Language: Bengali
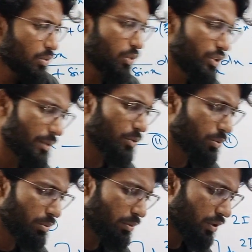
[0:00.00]
কোনটা
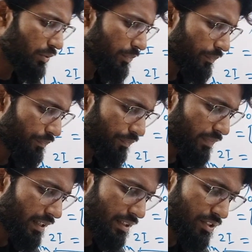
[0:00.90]
করব বলো
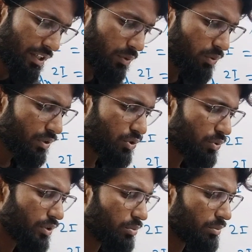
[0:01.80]
যে কোনো
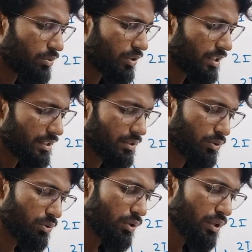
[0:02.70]
কিছুকে তুমি বললেই
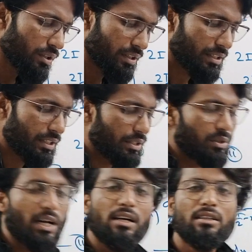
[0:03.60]
কিন্তু দেখিয়ে
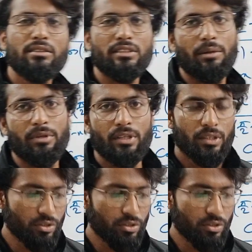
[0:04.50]
দেওয়া যাবে